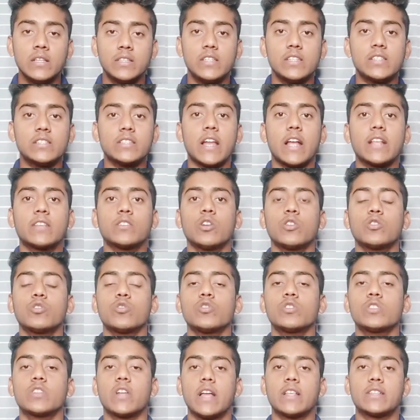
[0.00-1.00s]
जिस स्क्रैच कार्ड
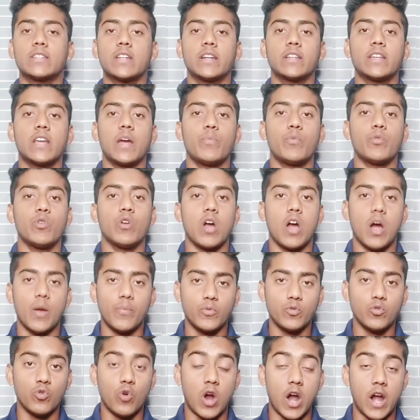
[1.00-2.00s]
को स्क्रैच करके आप लोग
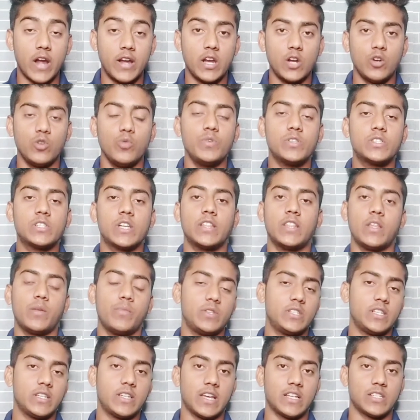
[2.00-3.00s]
अप टू हंड्रेड रुपीज़ के अंदर
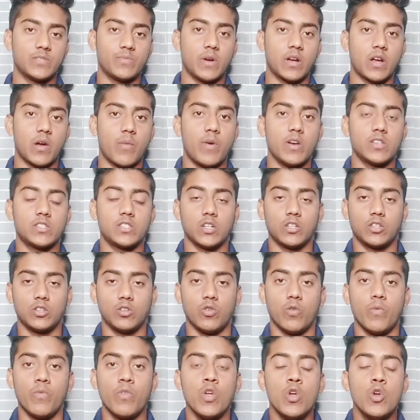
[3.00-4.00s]
में से कैशबैक कमा
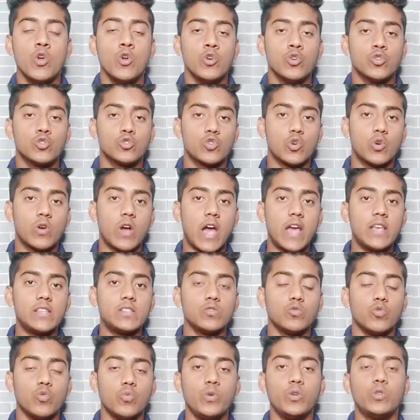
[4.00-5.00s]
सकते हो सो so
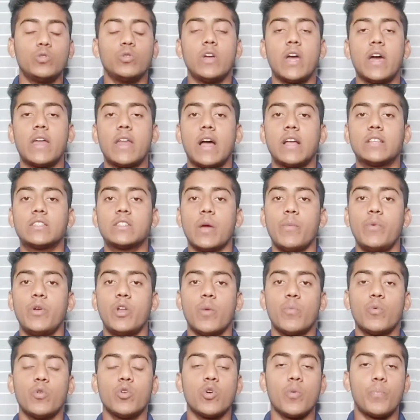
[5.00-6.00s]
गाइस उम्मीद हो यार आज का
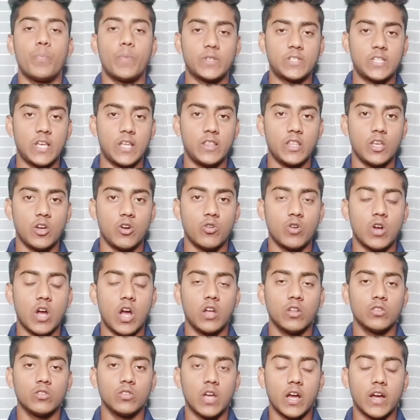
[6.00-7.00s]
वीडियो आप लोगों को पसंद आया होगा
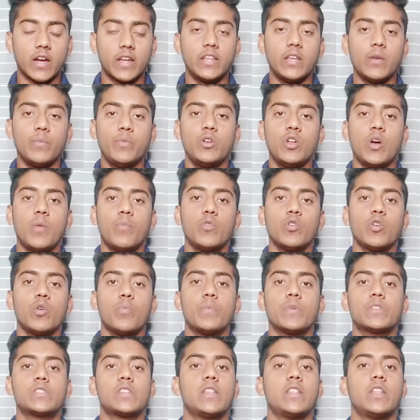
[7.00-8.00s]
अगर ये वीडियो आप लोगों
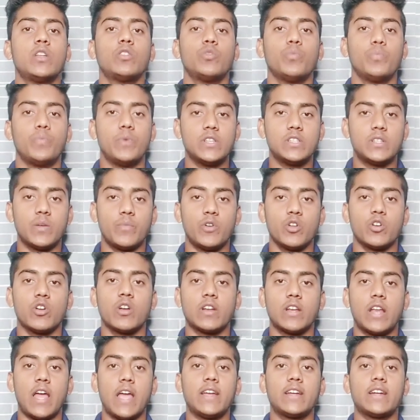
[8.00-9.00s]
को पसंद तो है तो प्लीज़
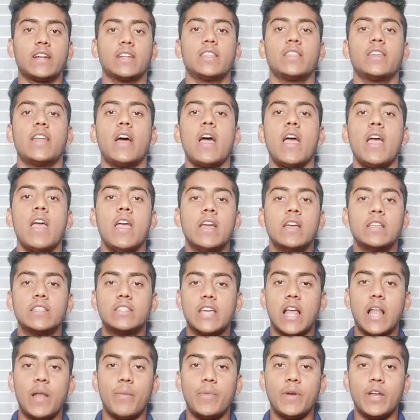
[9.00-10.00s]
वीडियो को लाइक कर देना
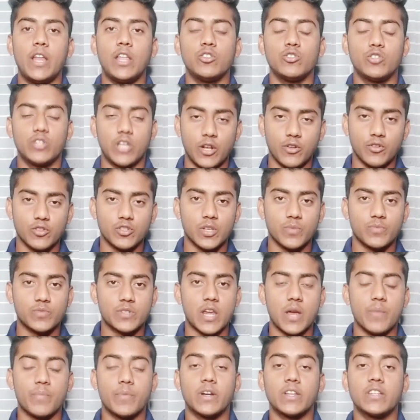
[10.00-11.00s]
चैनल पर ना तो चैनल को
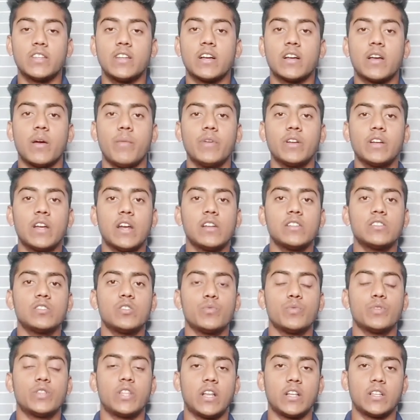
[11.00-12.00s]
सब्सक्राइब कर देना कमेंट करके
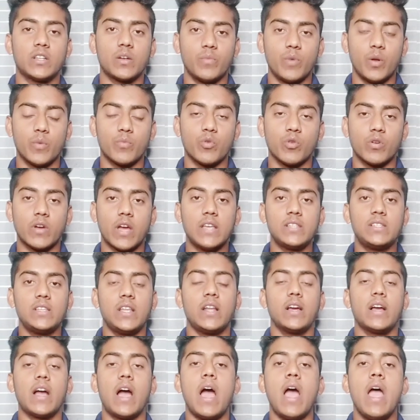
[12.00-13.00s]
जरूर बताना वीडियो आपको
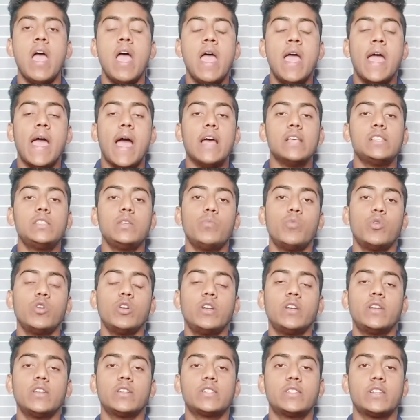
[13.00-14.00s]
कैसे लगा ऐसी
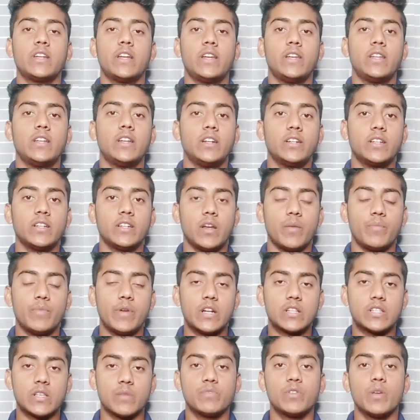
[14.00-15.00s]
मोर इंटरेस्टिंग एंड रिलेटेड
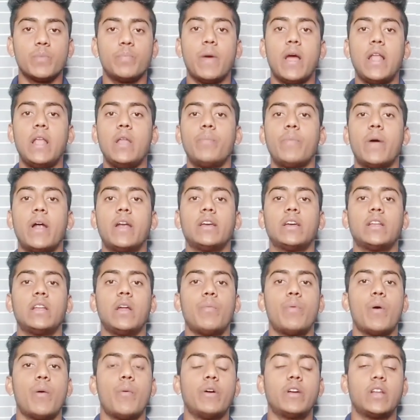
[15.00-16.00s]
अपडेट सबसे पहले पाने के
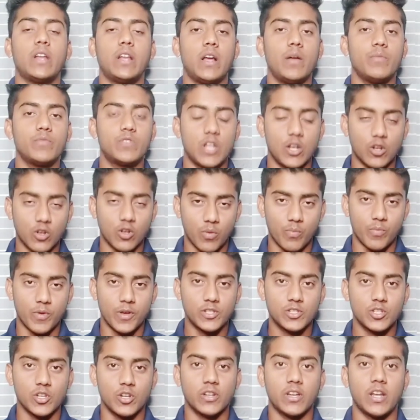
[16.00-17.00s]
लिए आप हमारे टेलीग्राम चैनल को
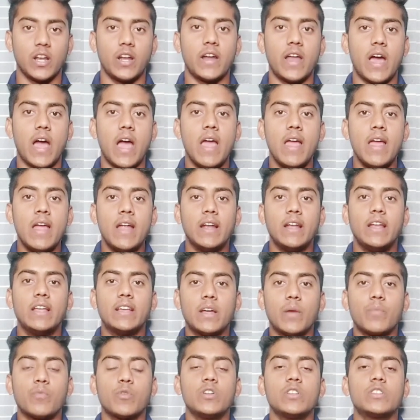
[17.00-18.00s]
मस्त ज्वाइन कर लेना
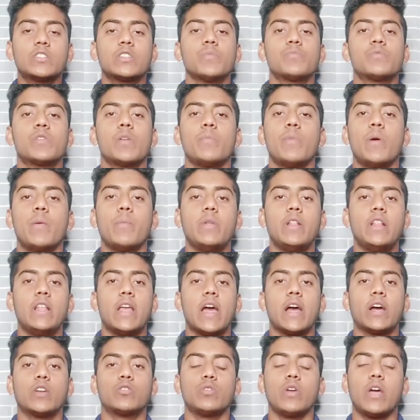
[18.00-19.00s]
लिंक आपको डिस्क्रिप्शन में मिल
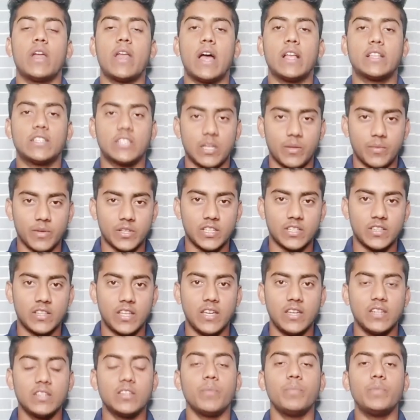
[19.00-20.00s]
जाएगा तो यार आज के लिए बस इतना
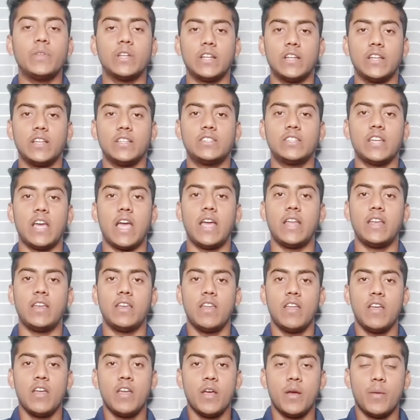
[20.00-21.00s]
ही तब तक जय हिंद
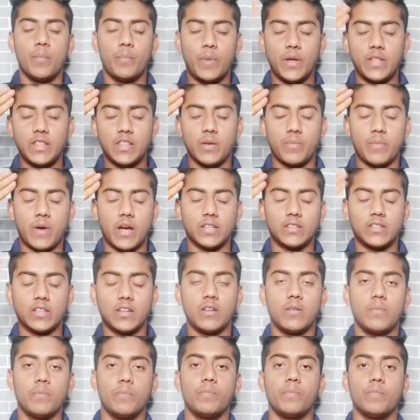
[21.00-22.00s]
बंदे
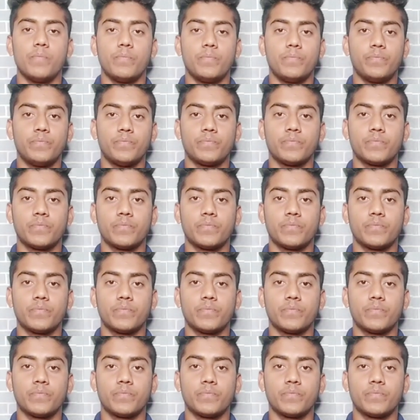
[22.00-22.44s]
मातरम